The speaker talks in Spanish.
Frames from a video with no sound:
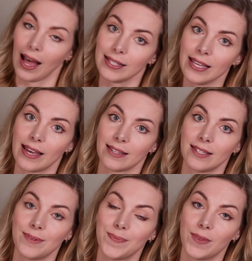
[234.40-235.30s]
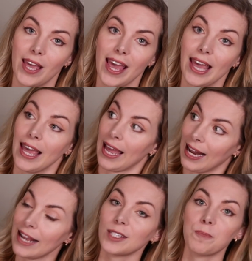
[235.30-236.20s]
Así es,
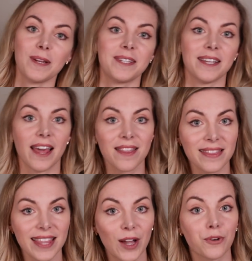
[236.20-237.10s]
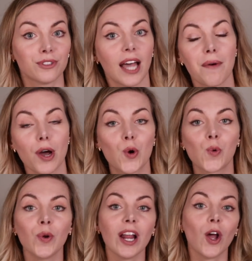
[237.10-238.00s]
el expresidente contaba
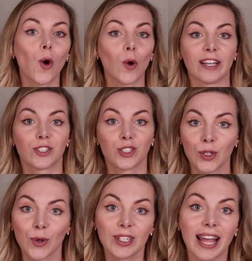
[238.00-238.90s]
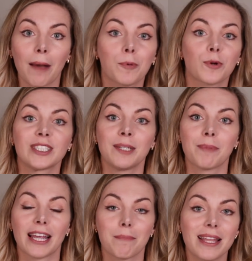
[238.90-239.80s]
con una colección
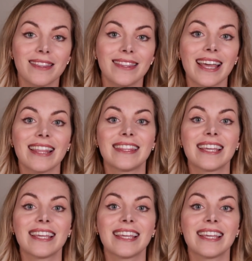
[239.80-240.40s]
aproximadamente